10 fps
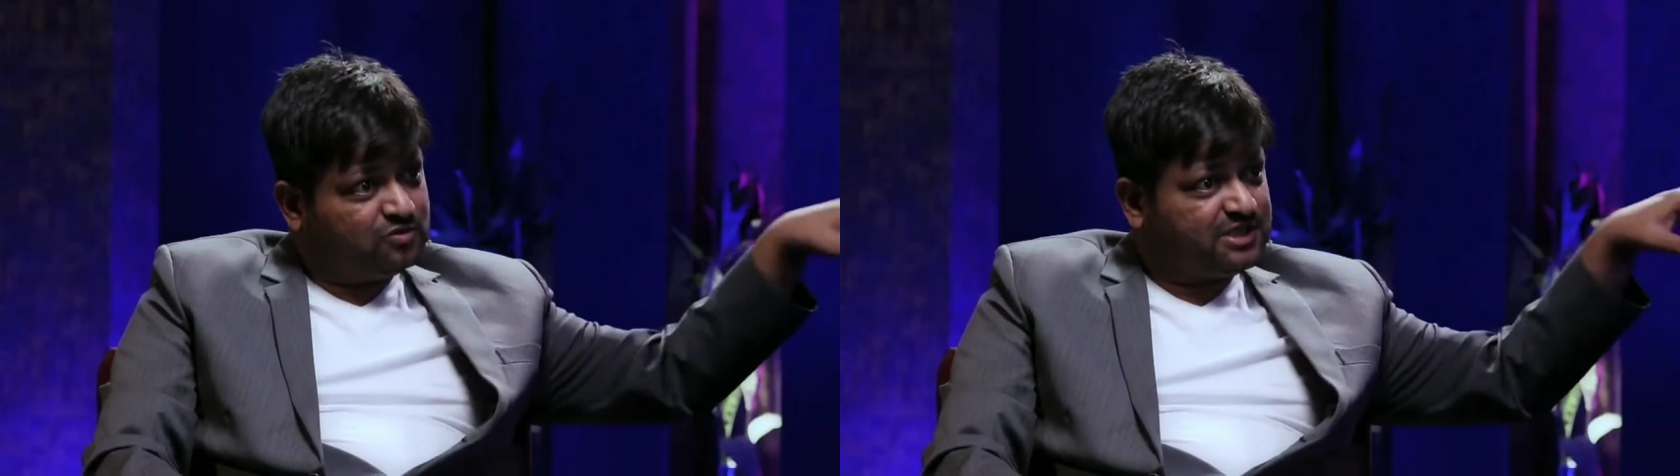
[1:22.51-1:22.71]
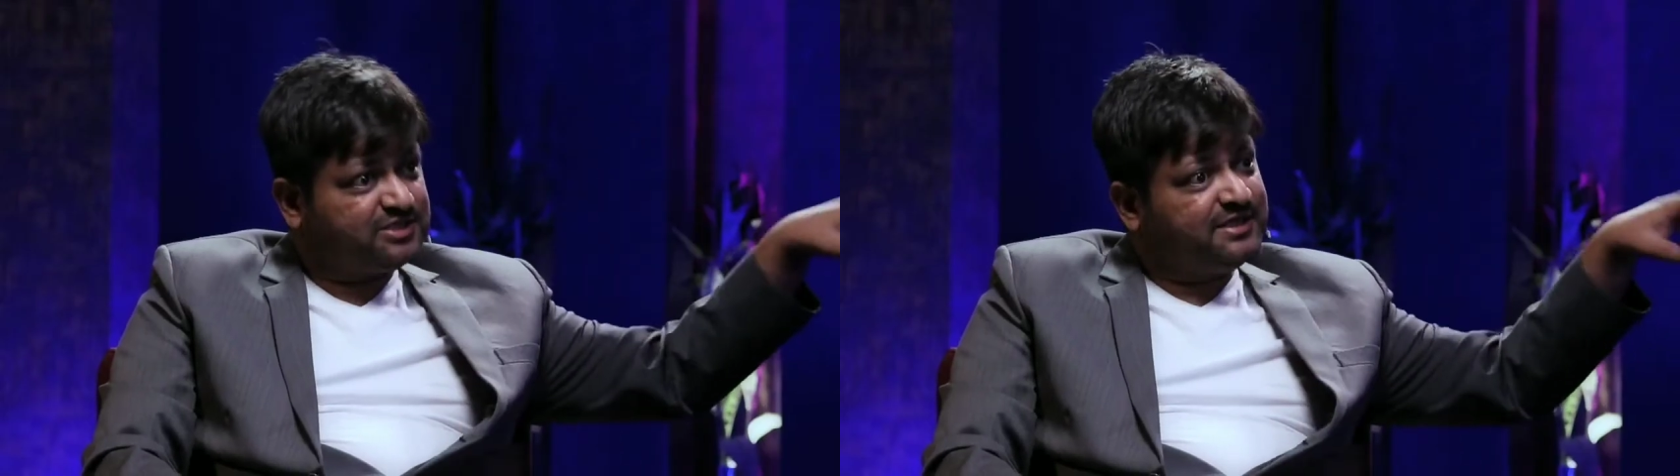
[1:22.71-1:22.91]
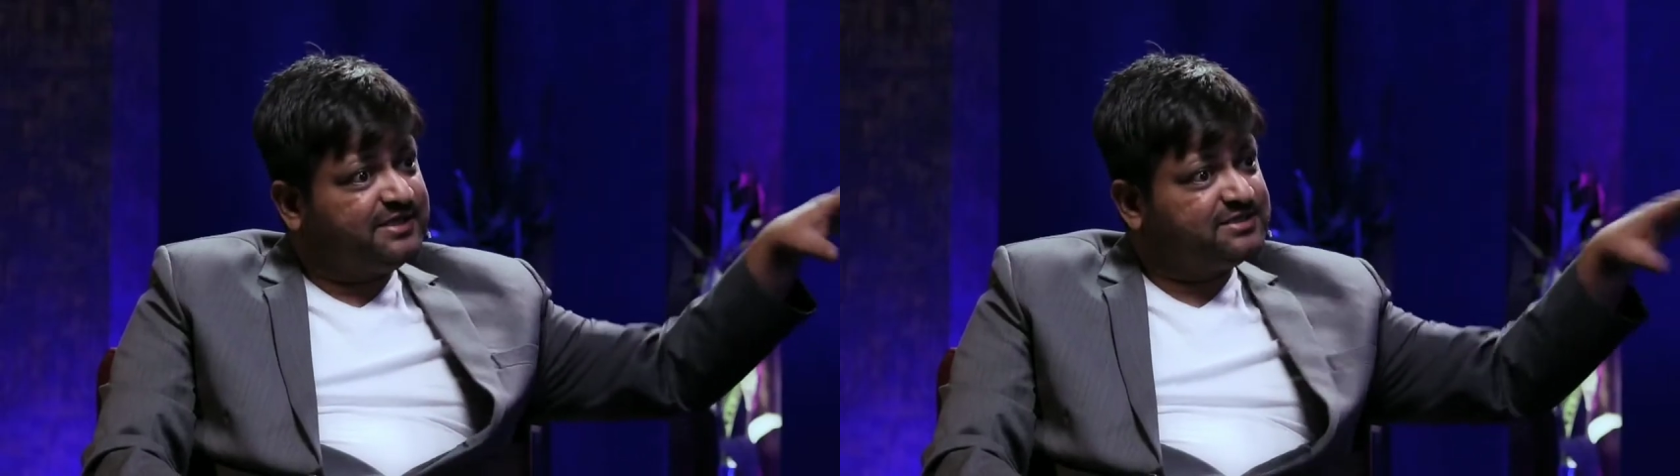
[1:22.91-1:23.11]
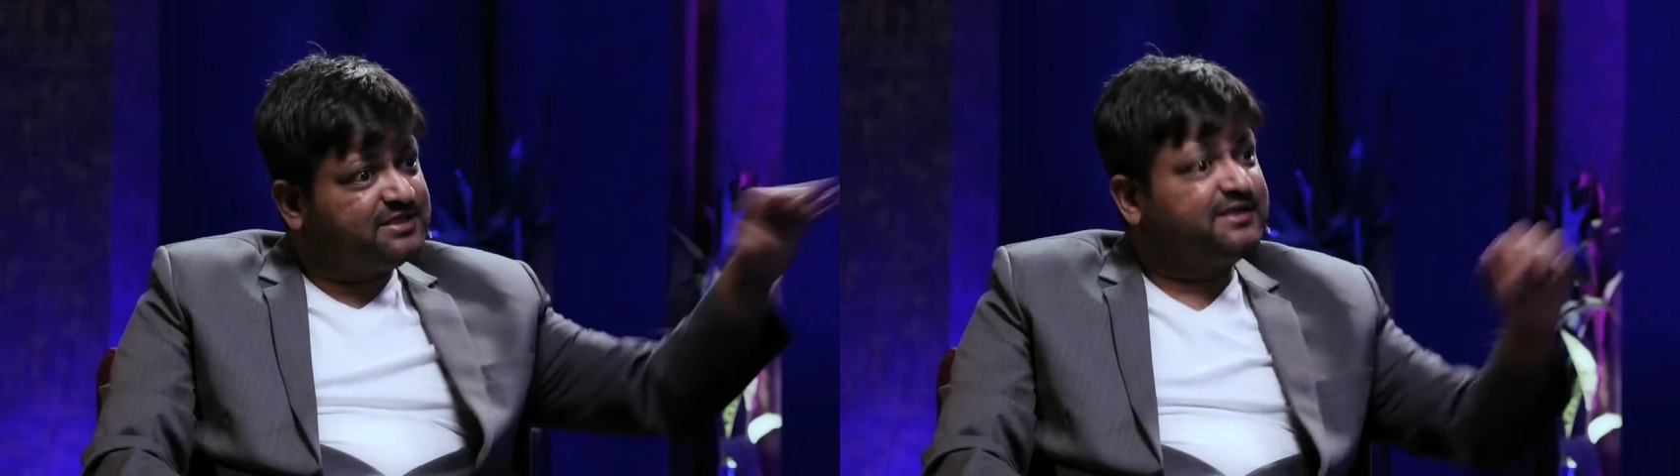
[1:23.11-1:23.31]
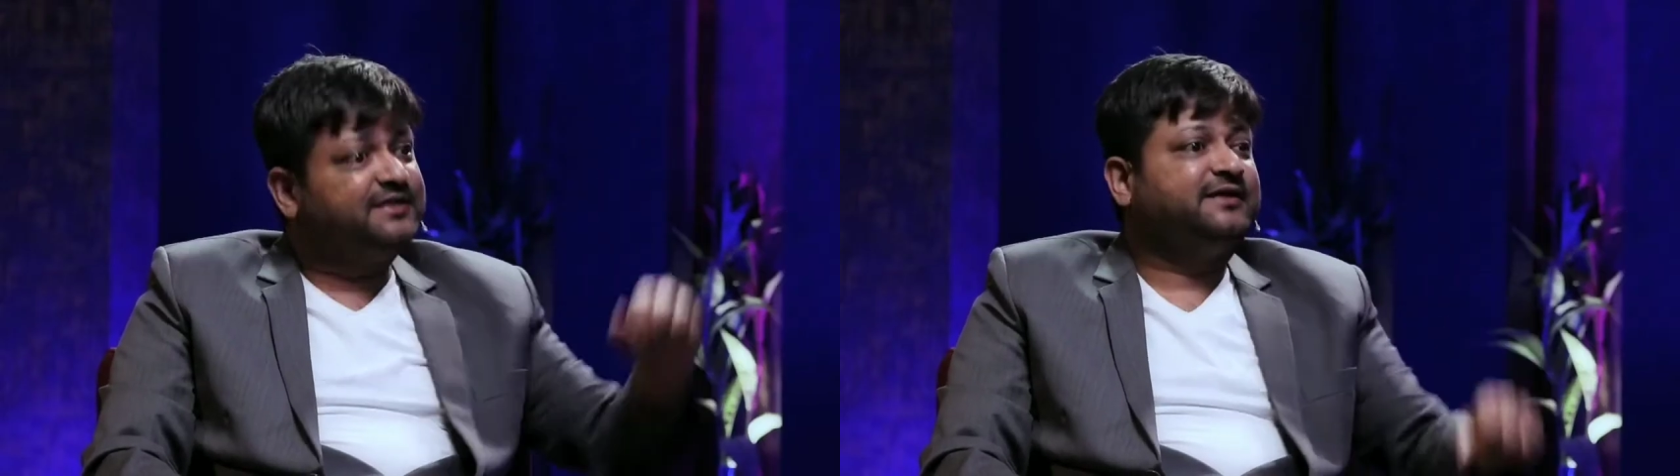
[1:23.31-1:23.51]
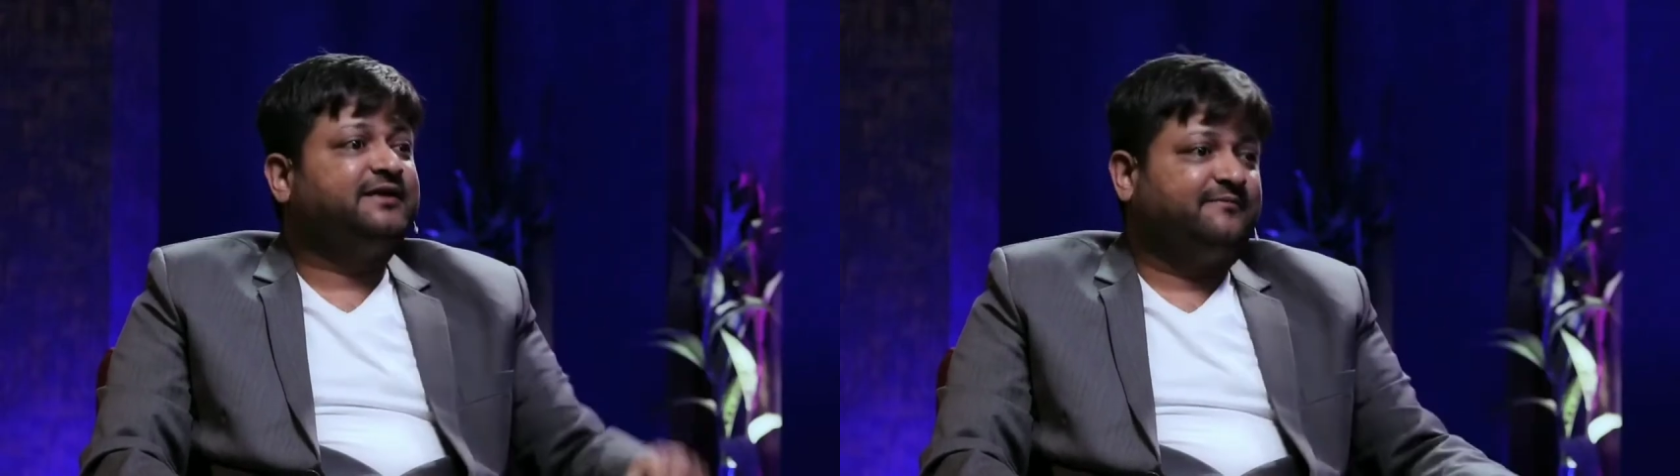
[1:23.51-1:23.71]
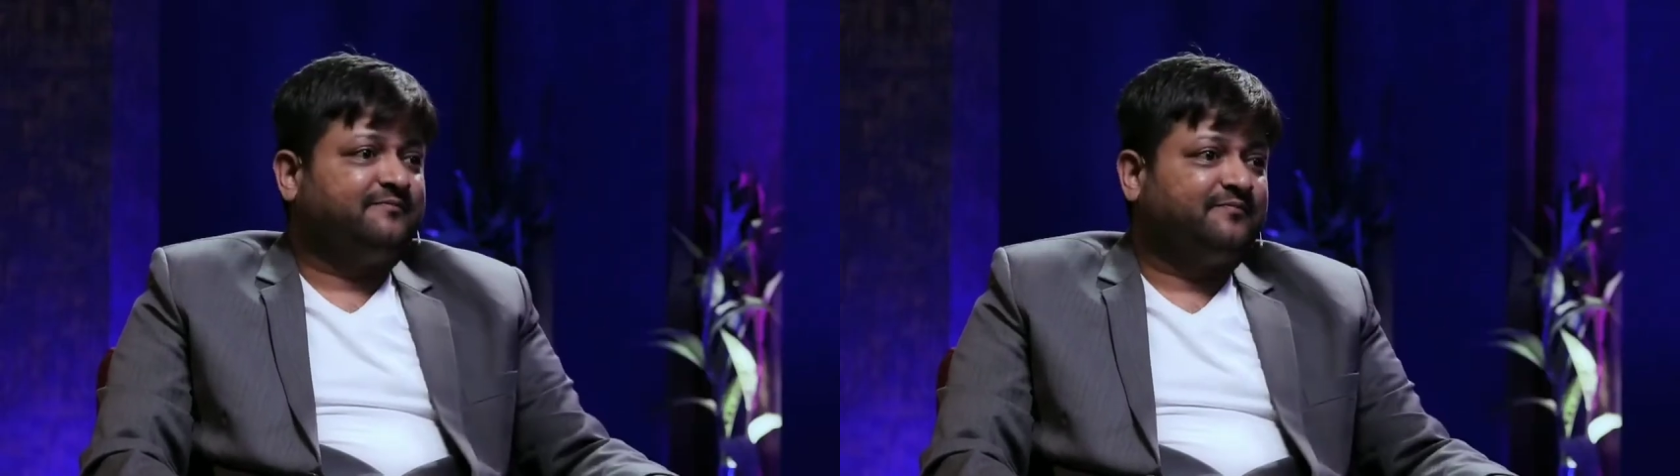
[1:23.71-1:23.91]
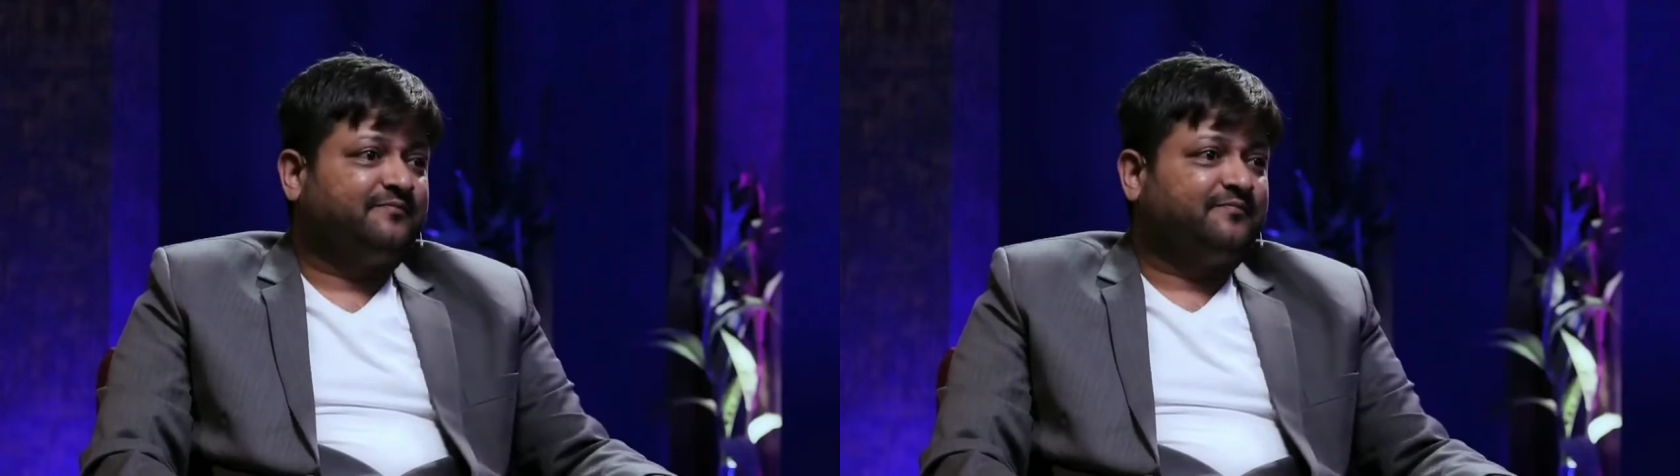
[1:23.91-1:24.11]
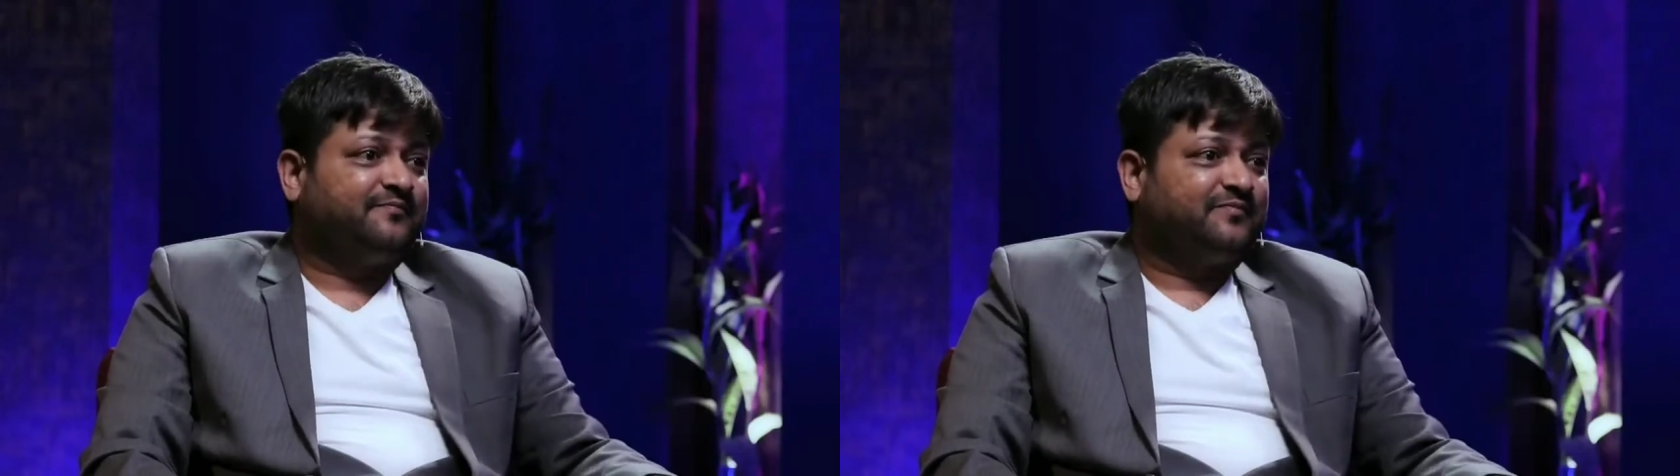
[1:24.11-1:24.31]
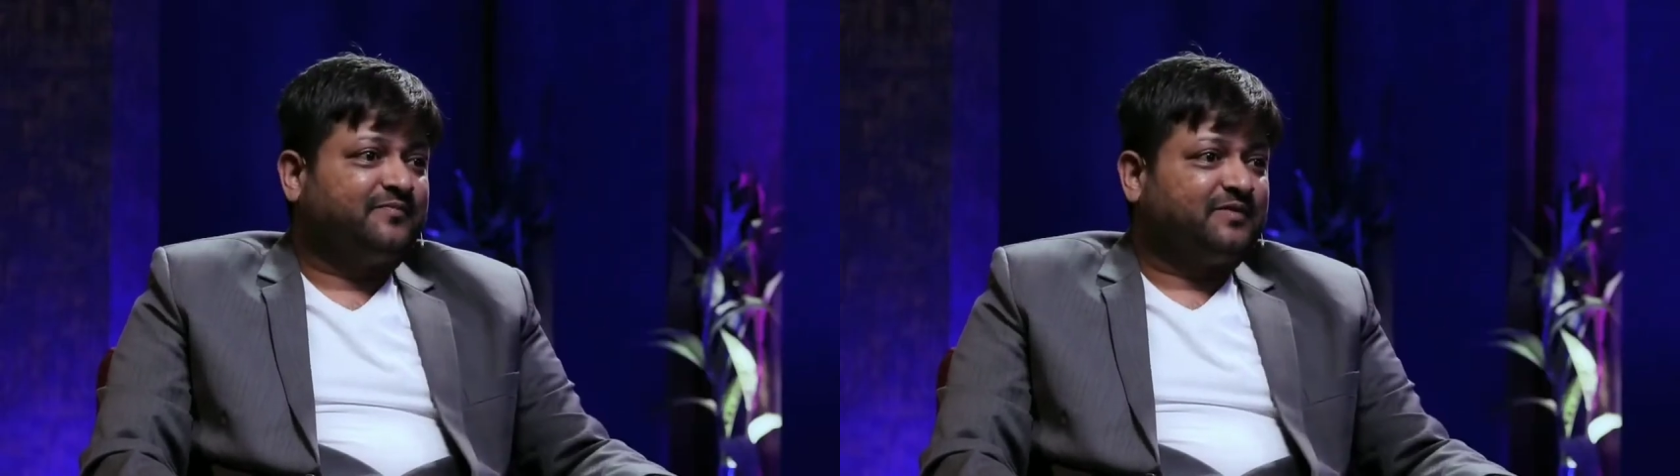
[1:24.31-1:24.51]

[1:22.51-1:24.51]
अबाउट सेक्शन एटीसी सी राइट